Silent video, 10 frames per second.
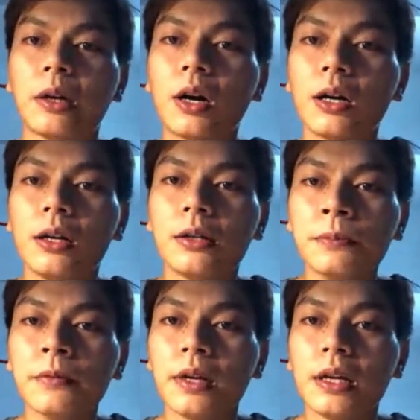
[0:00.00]
đó
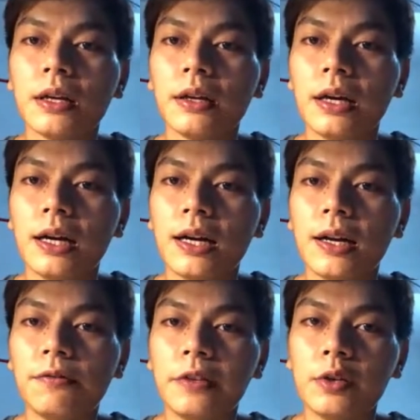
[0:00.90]
à.
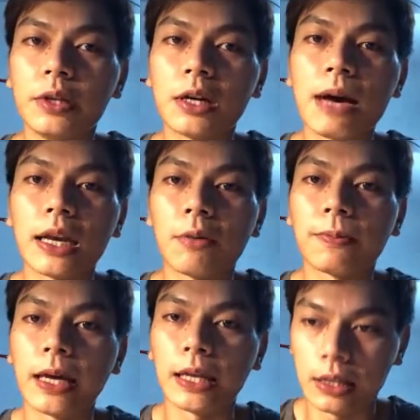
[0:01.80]
ví dụ như các bạn học
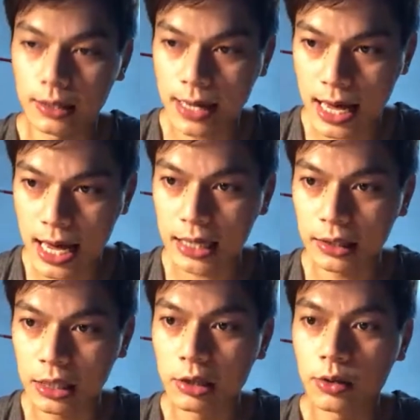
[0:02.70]
ngành nhà hàng
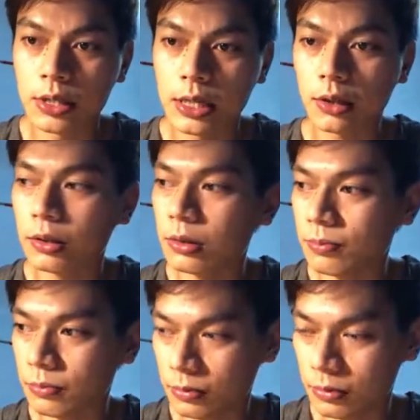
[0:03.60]
thì nó sẽ
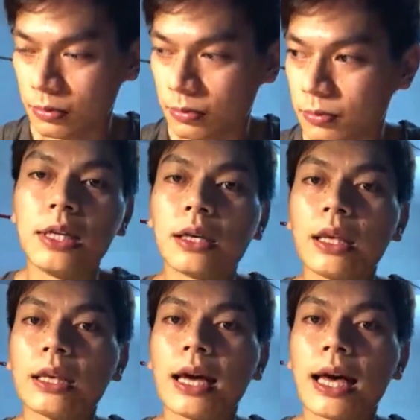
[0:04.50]
có giáo
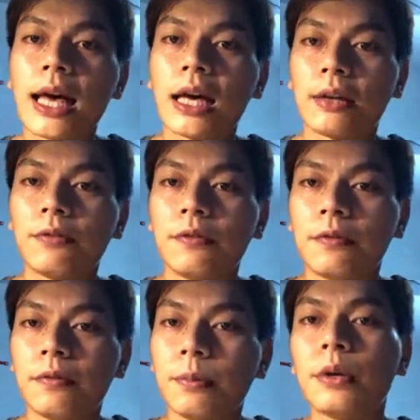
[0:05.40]
trình ngành nhà hàng
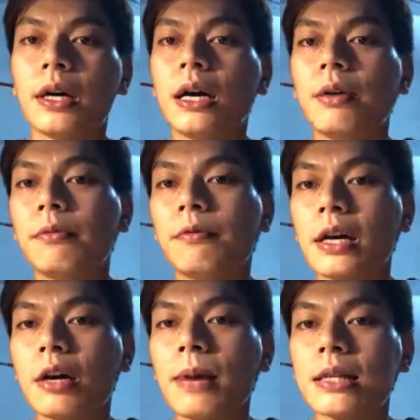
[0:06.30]
à.
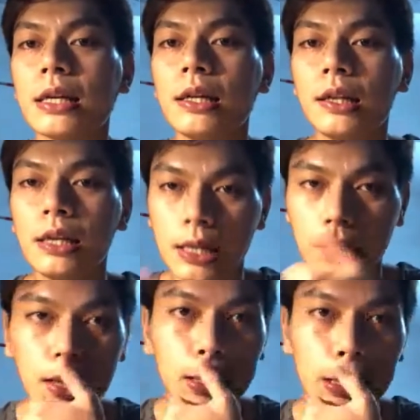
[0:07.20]
uh, các bạn sẽ đi thi
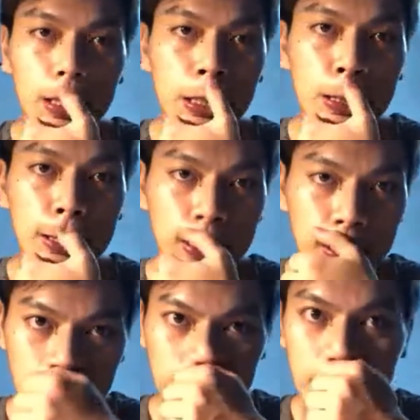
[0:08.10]
đi thi thì
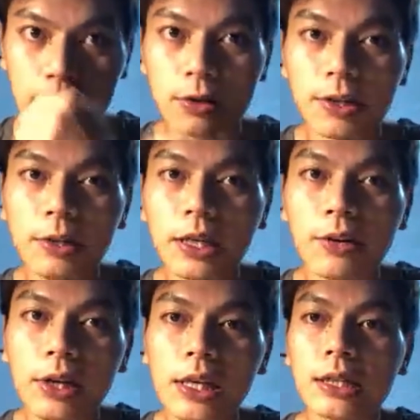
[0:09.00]
nó giống như
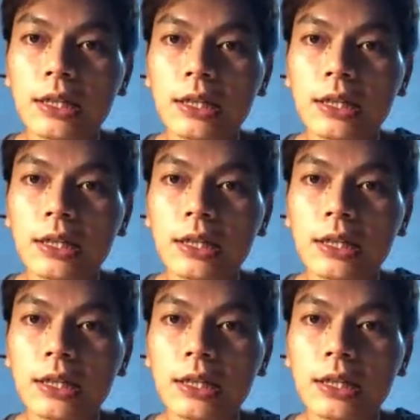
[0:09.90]
kiểu đi thi trắc